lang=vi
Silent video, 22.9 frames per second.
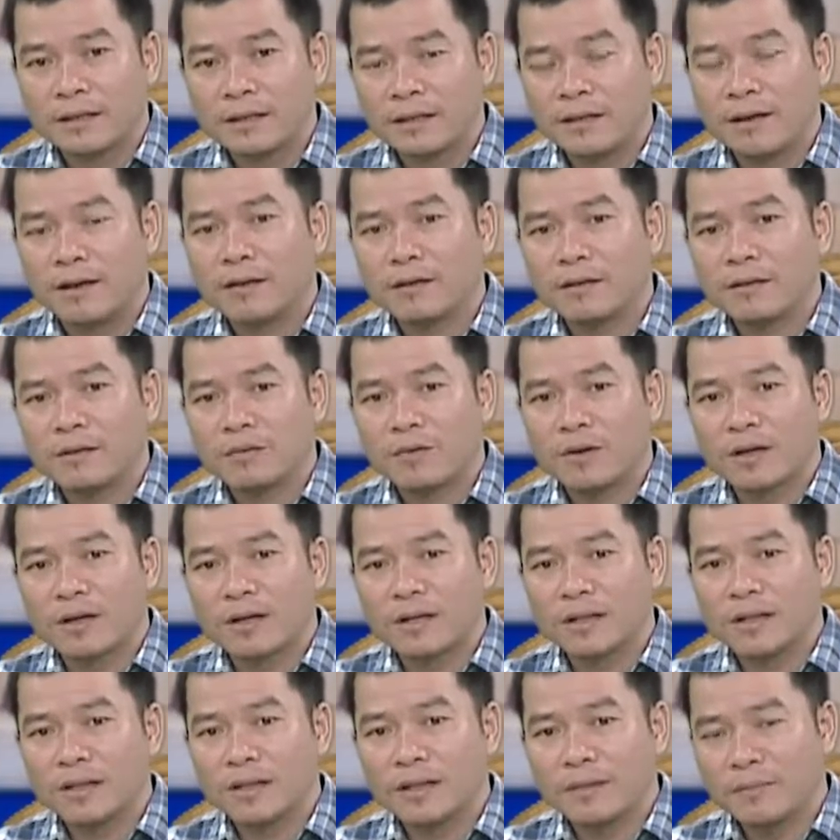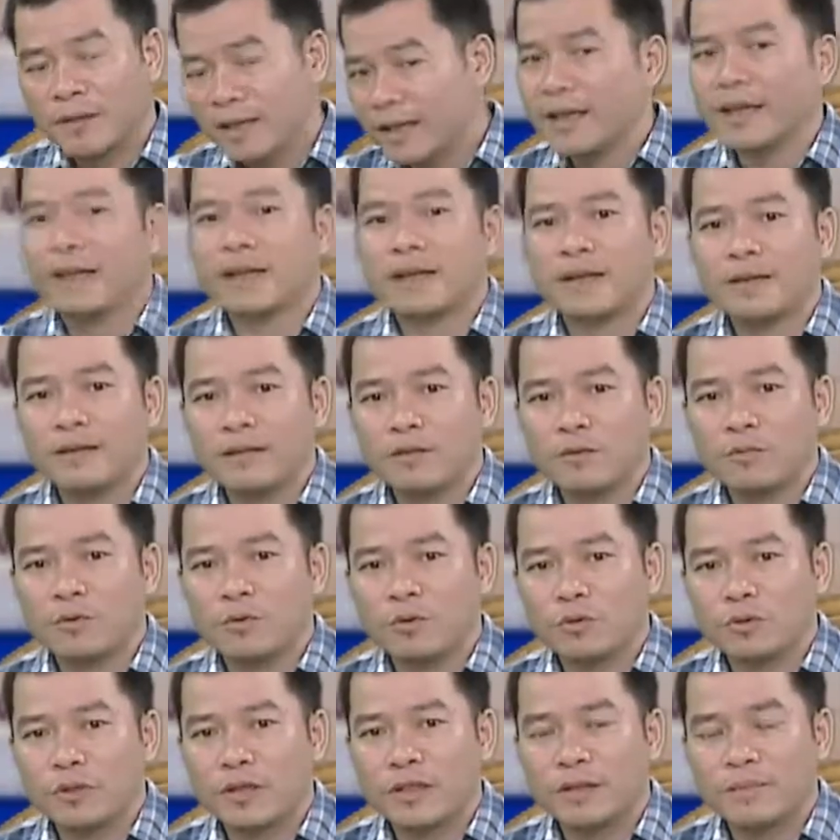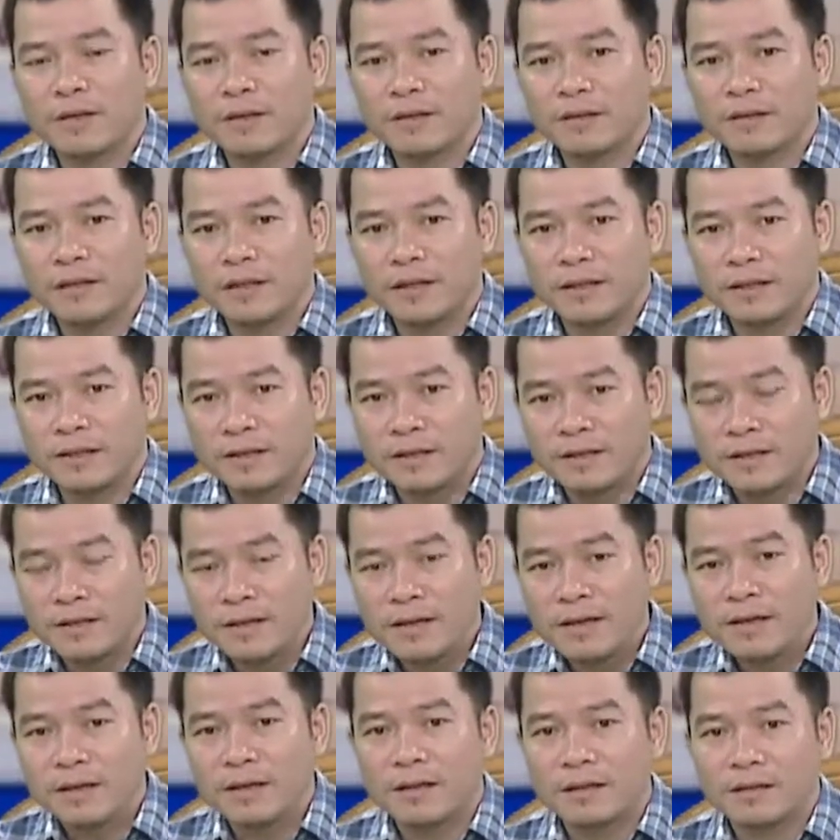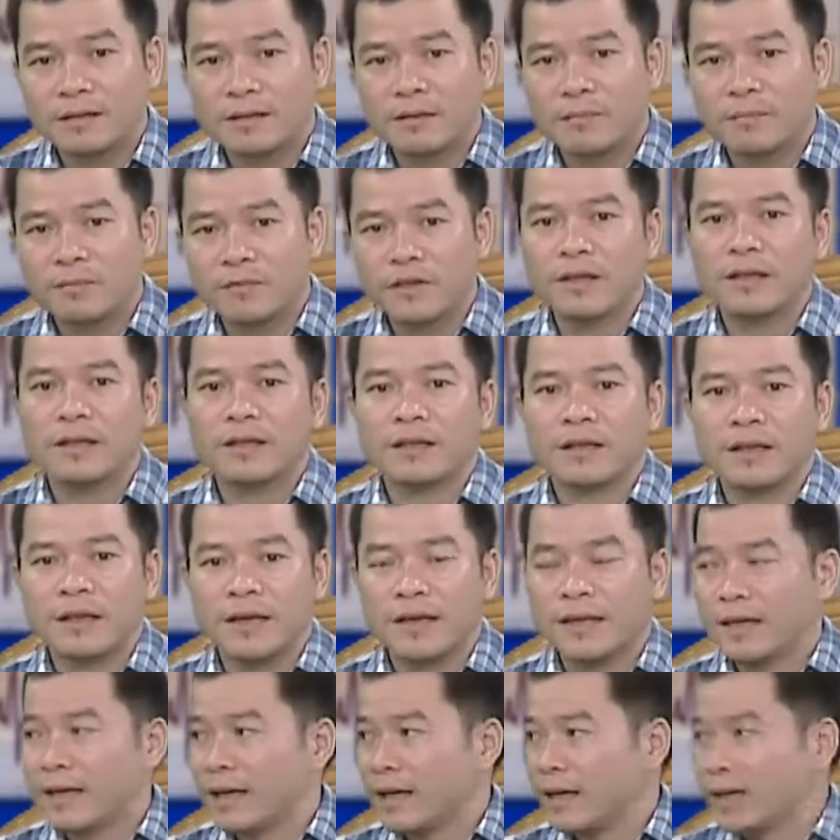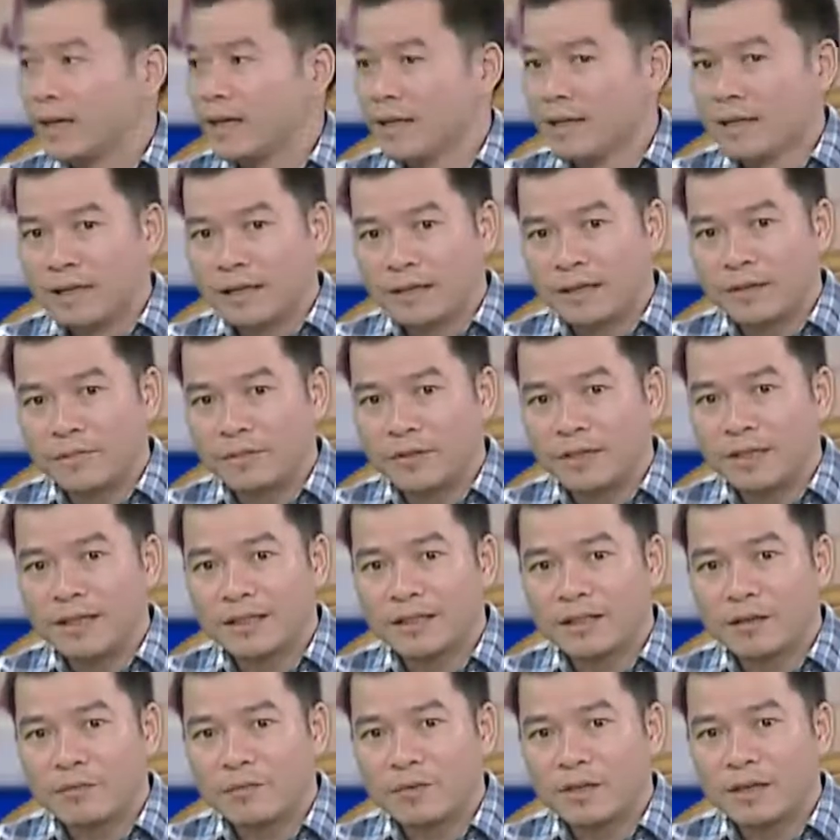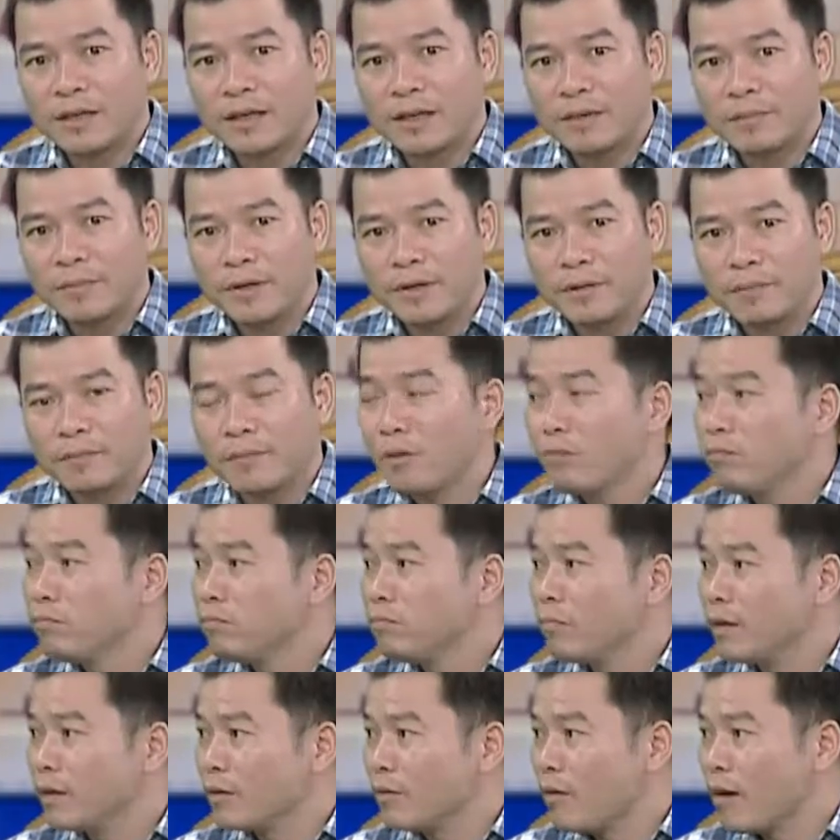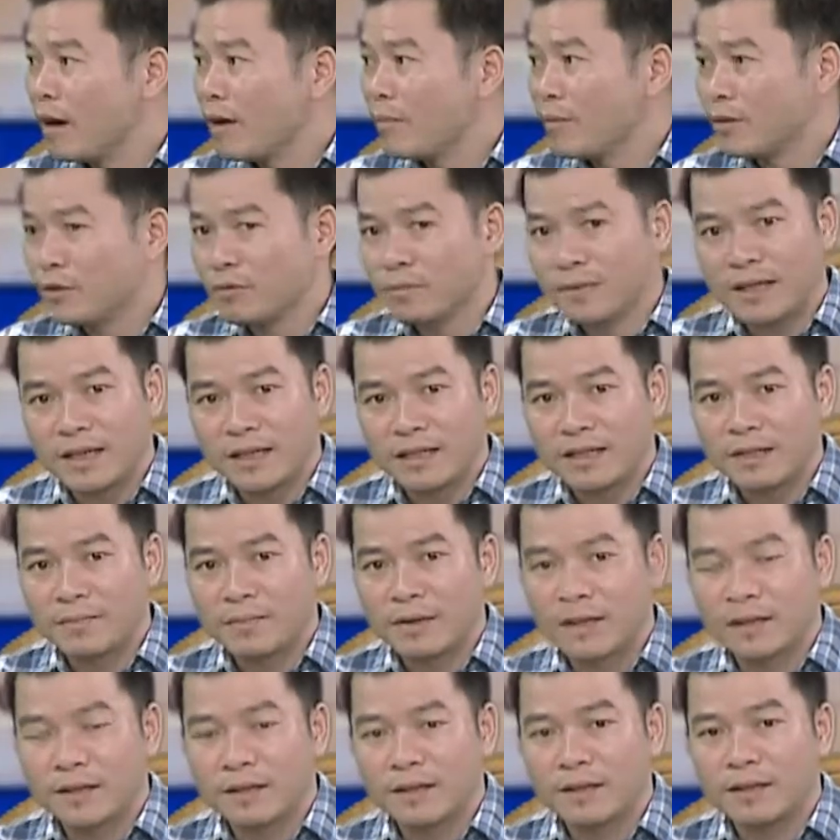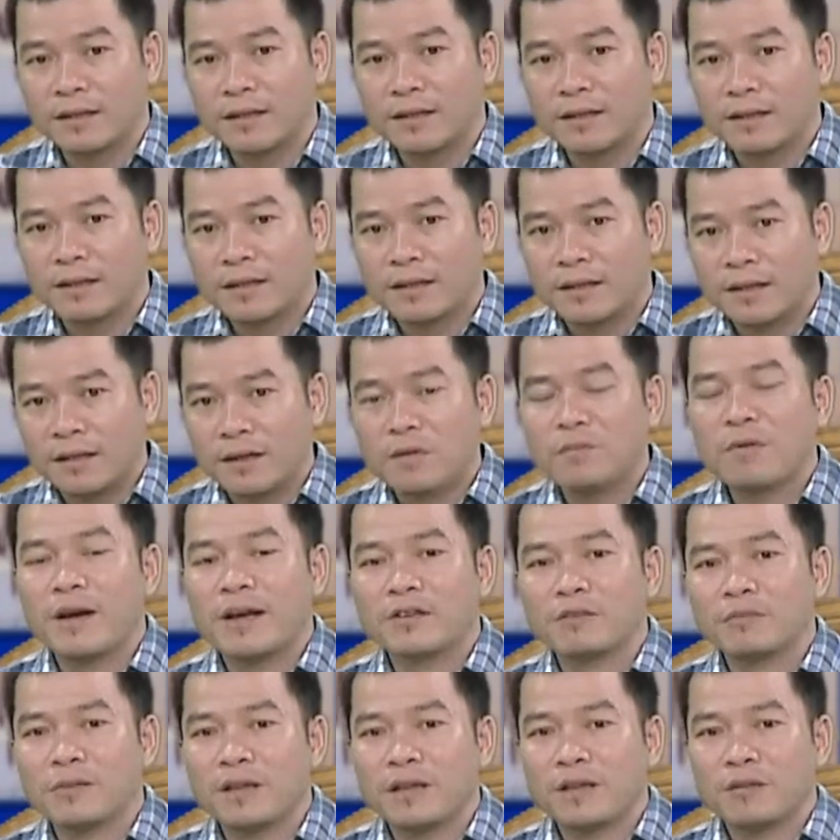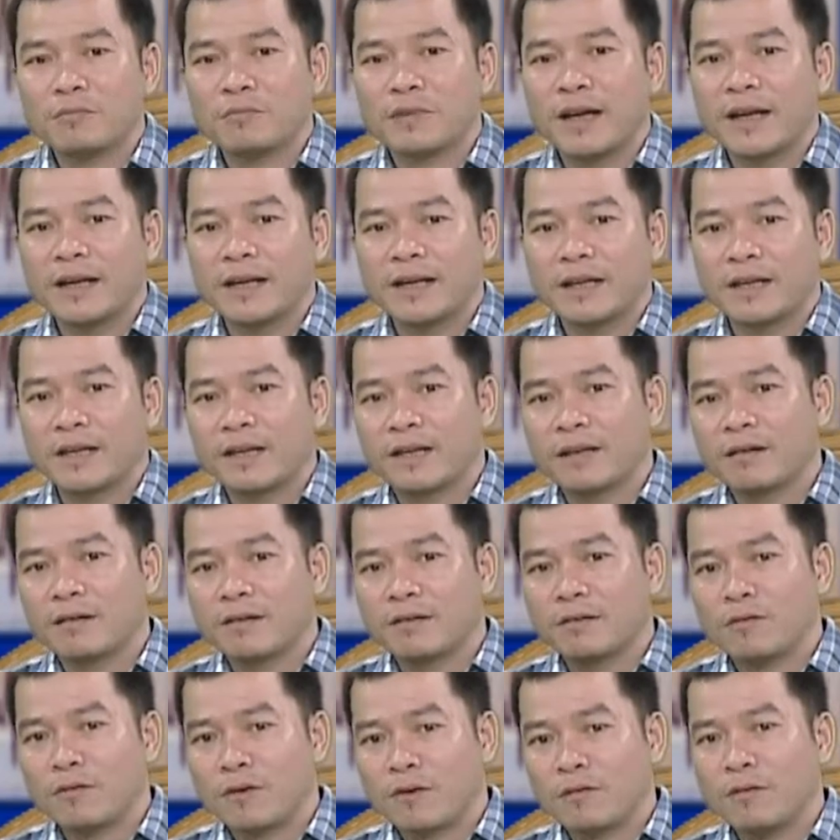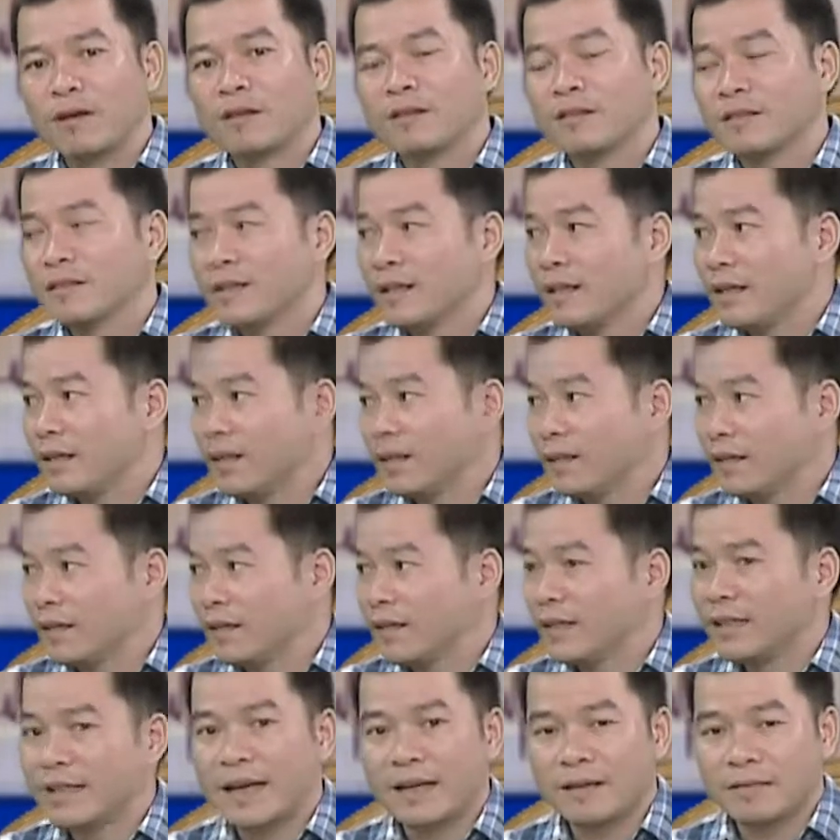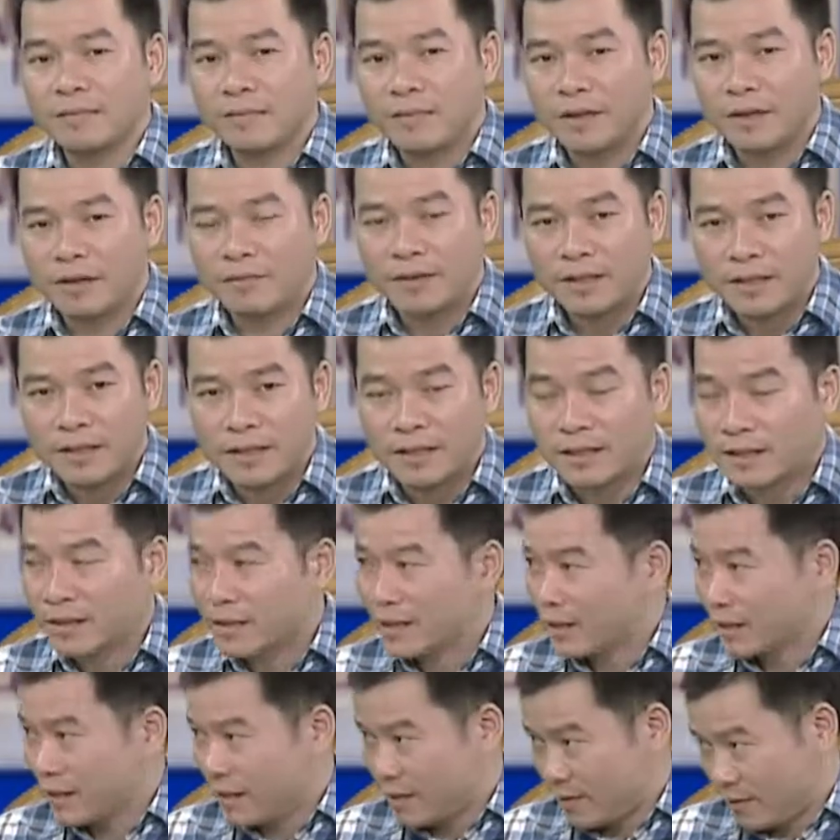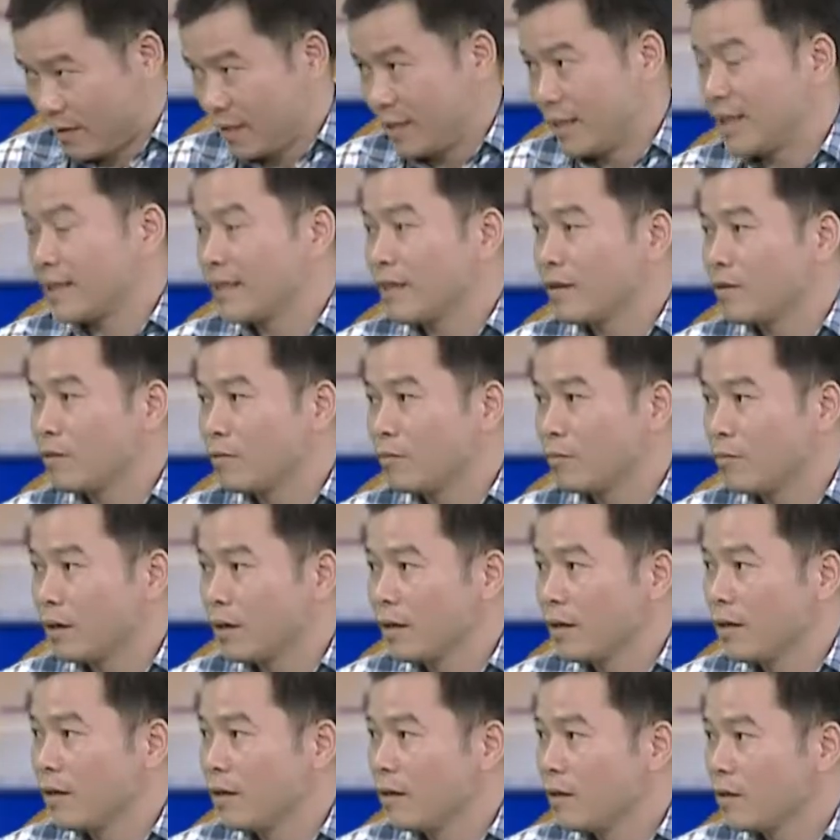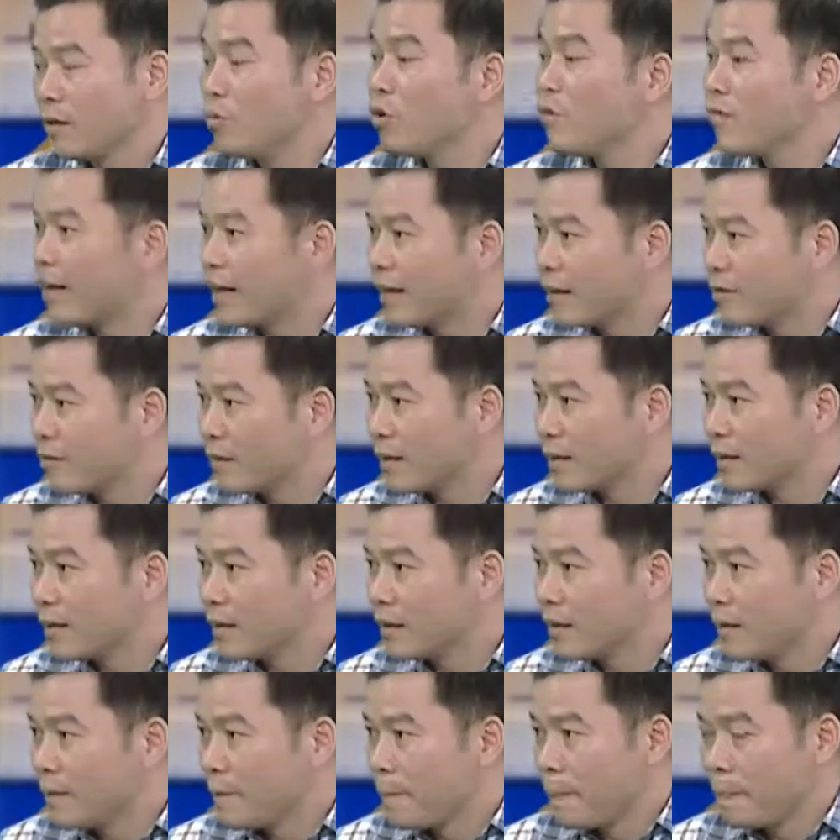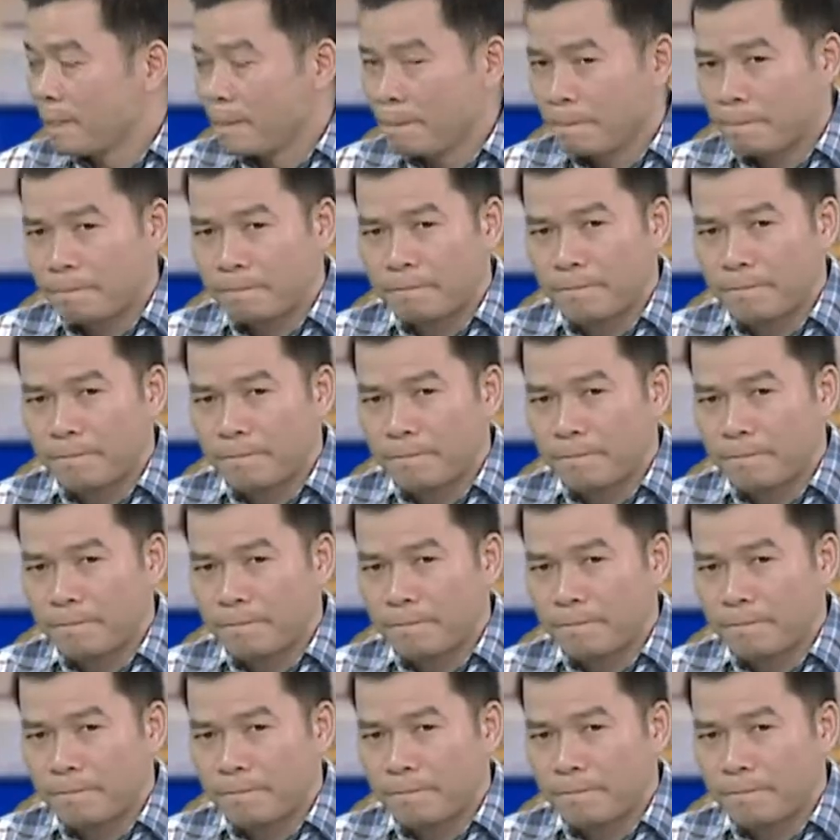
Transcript: lon hoặc là những cái bất kỳ cái dụng cụ gì mà có thể chứa nước ở trong vườn hay là thậm chí là trong những cái bình bông bình hoa mà chúng ta để trên bàn thờ lâu ngày chúng ta không thay thì cái con long quăng nó sẽ hình thành và nó phát triển hình thành ra con ờ, có mỗi vằn đúng không ạ vâng, vâng.